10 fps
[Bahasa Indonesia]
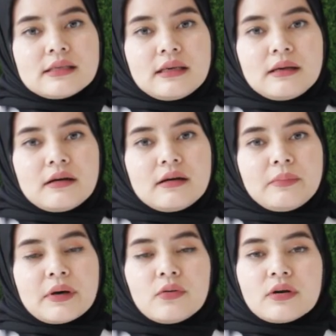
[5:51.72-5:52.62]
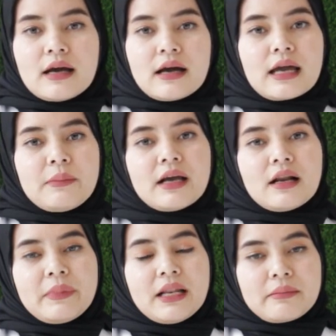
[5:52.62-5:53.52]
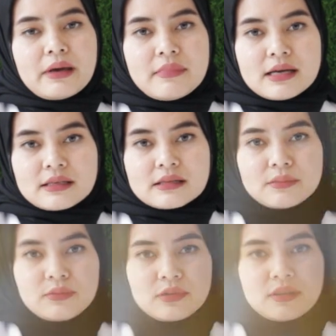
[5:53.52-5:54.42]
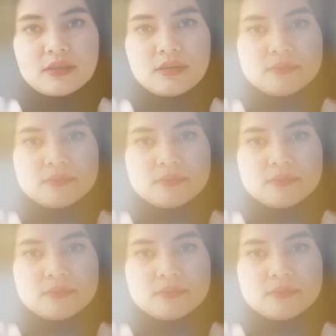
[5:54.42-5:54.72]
si uh, pengguna chemical peeling bebas tersebut.